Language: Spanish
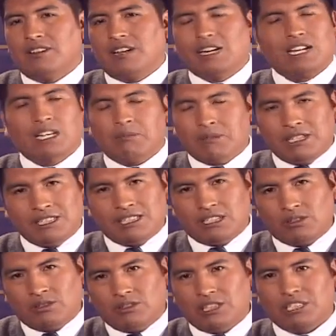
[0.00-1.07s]
hay
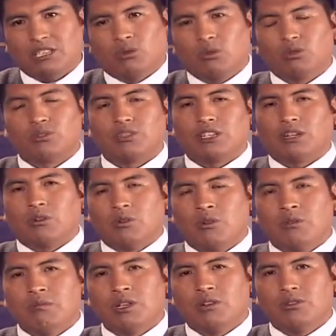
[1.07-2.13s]
administración de recursos
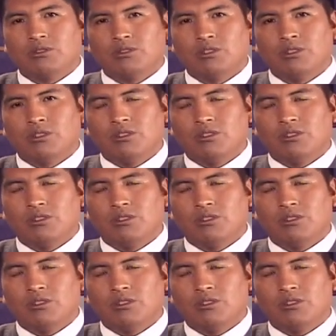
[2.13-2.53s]
económicos,